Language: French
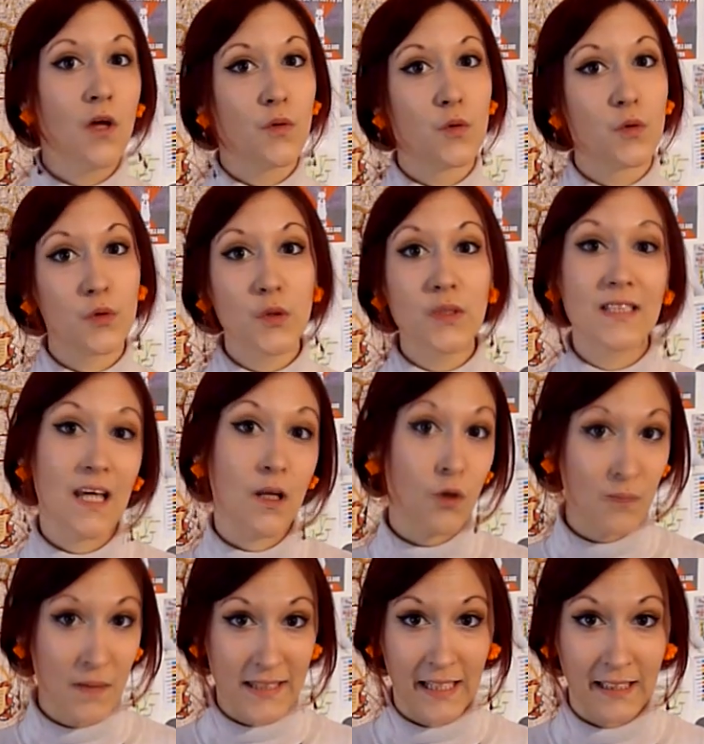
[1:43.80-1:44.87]
de ceux de sa
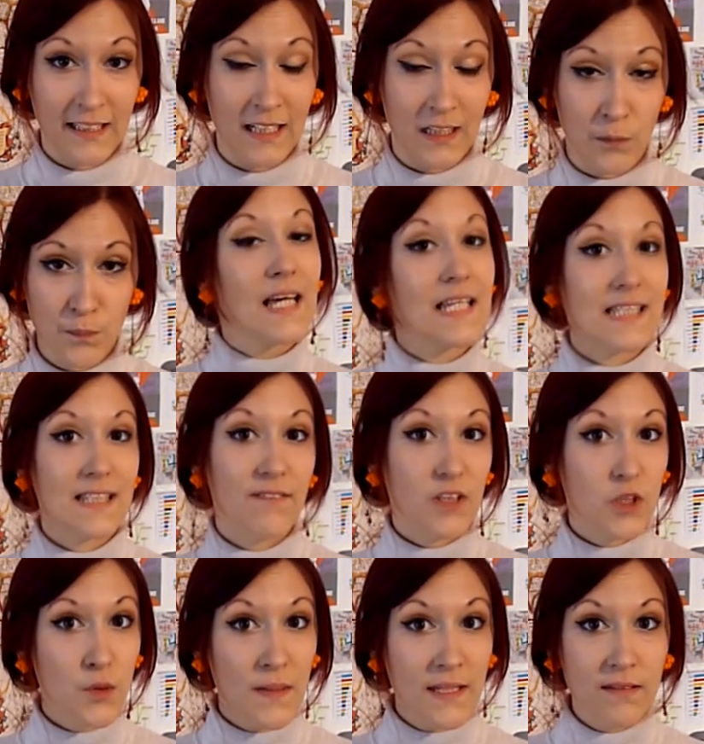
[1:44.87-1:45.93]
langue maternelle. Ça va
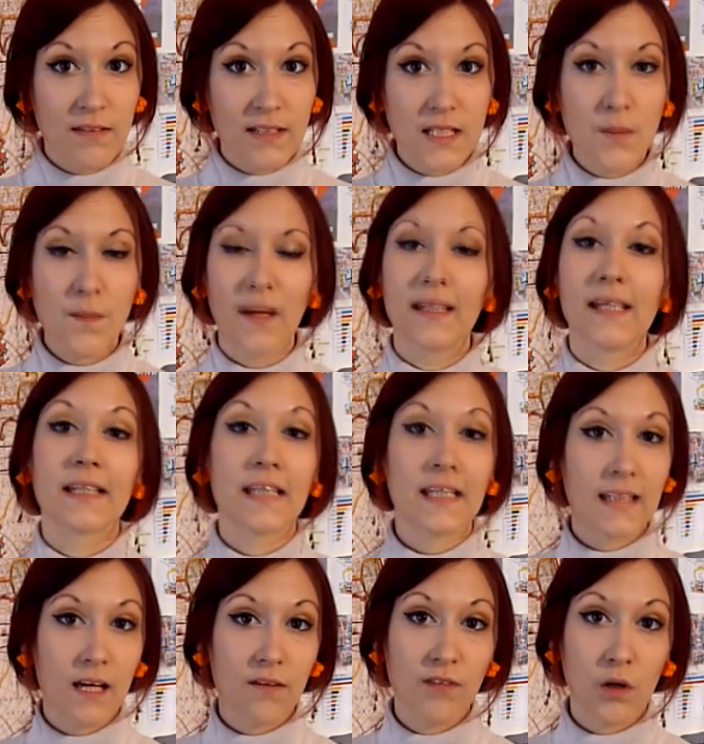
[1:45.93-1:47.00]
se manifester par des
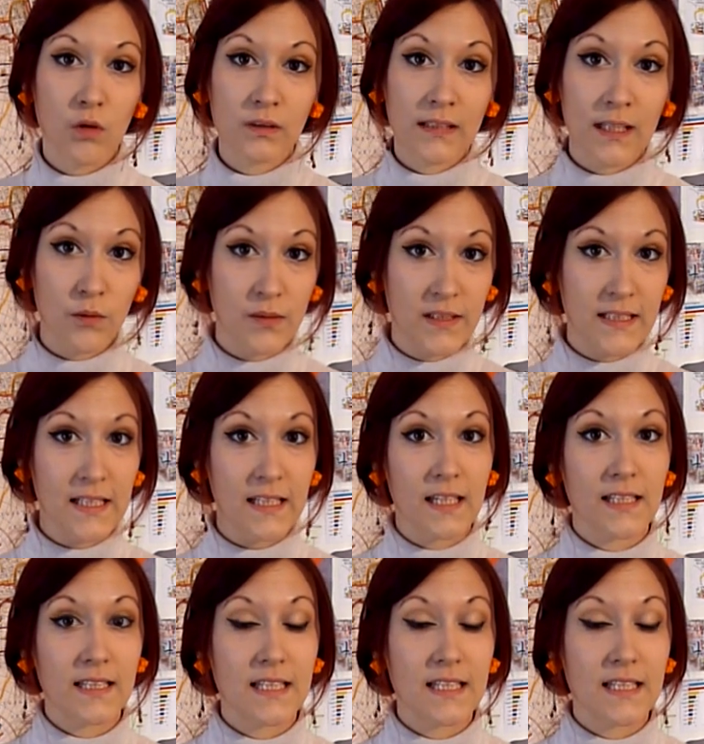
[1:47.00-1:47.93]
interférences linguistiques,